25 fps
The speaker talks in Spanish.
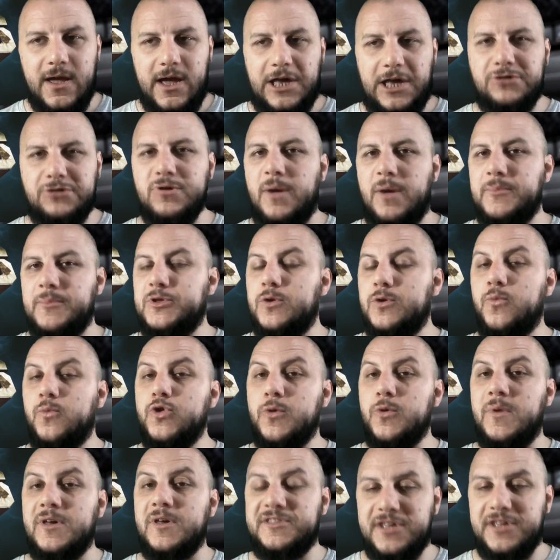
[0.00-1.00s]
es un capítulo
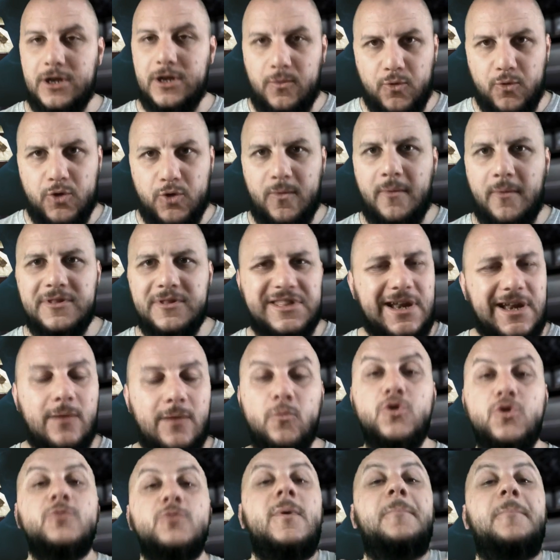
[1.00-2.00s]
mucho más serio, mucho más visceral,
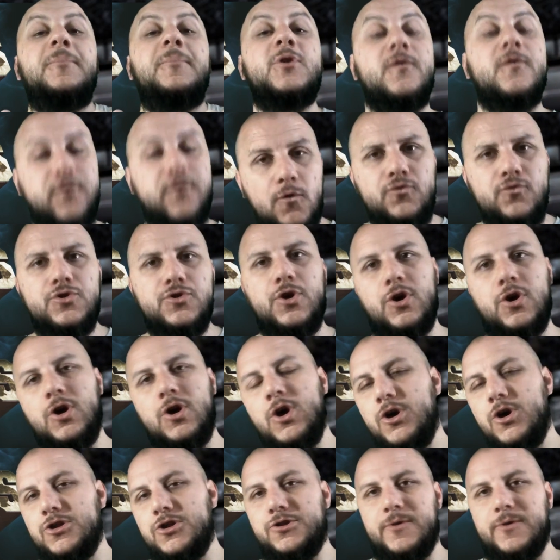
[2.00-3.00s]
mucho más profundo
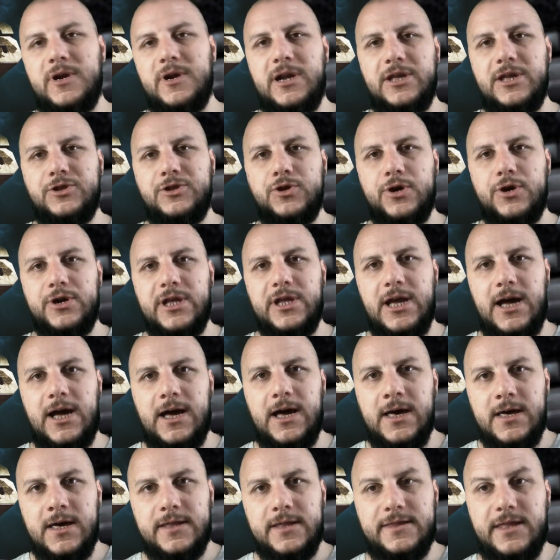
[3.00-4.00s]
sobre la historia
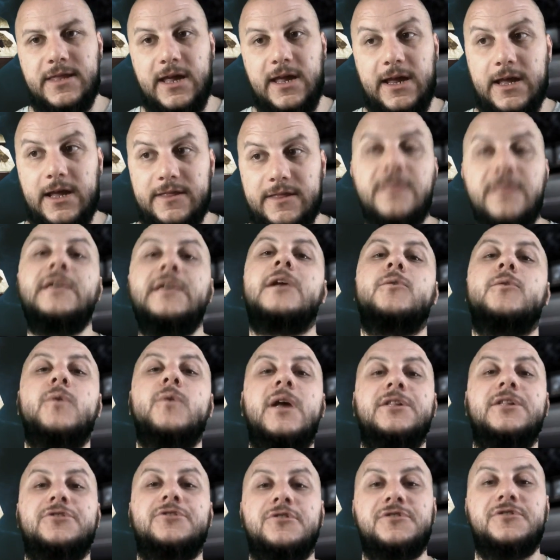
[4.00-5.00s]
de, Dick
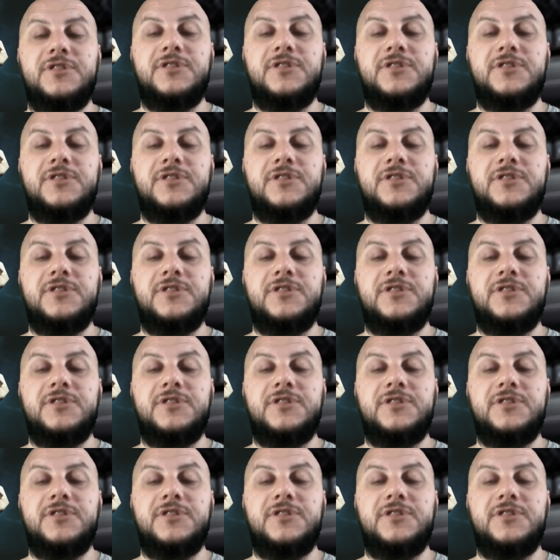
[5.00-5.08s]
Grayson.